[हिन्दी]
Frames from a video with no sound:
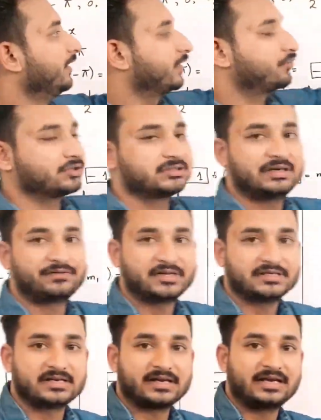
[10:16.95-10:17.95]
इक्वेशन ऑफ
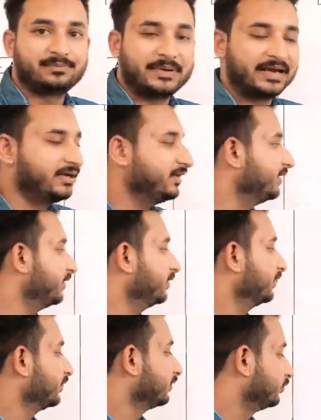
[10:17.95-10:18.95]
टेंजेंट लाइन पहली
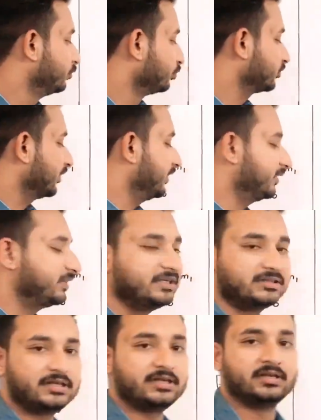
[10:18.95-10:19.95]
दूसरी
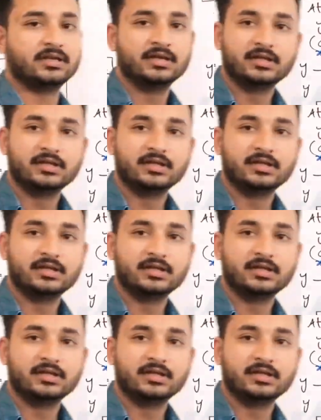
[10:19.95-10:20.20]
तीसरी